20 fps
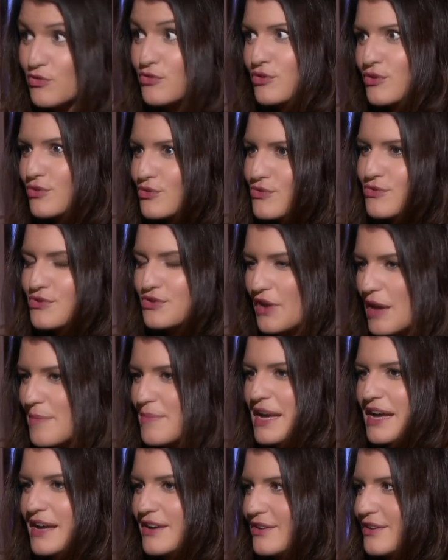de rue. Je ferais
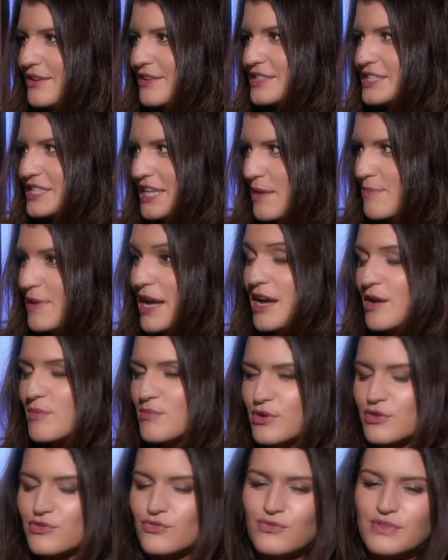pas, euh, pas
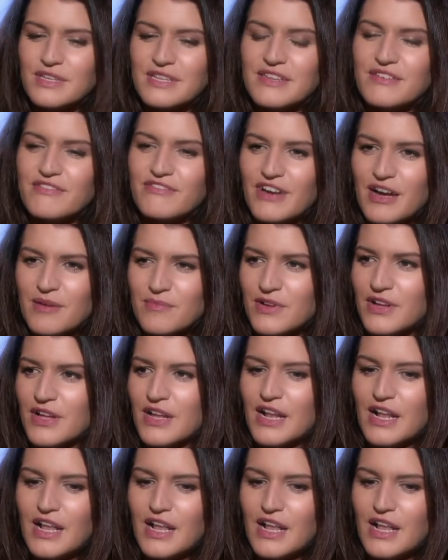importuner des femmes.